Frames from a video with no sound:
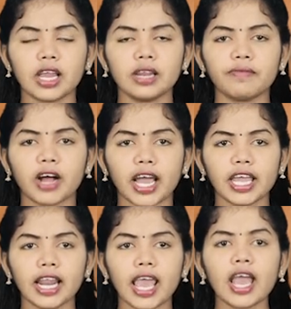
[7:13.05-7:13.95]
செல்லும்
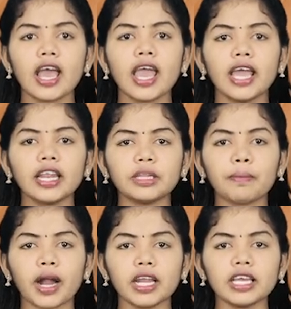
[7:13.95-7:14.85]
வகையிலே
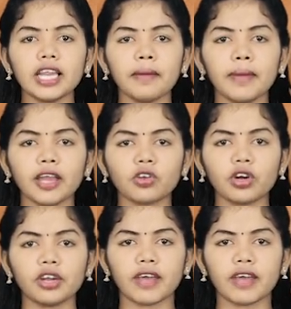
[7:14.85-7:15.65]
எனது பணியினை மேற்கொண்டு